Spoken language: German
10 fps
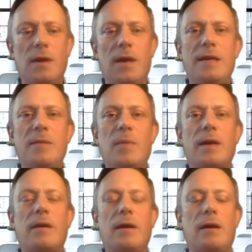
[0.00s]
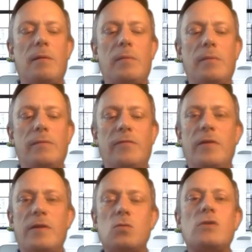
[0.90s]
indem man ähm,
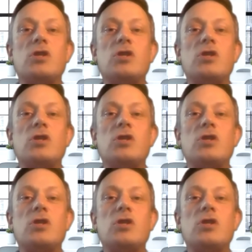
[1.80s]
versucht,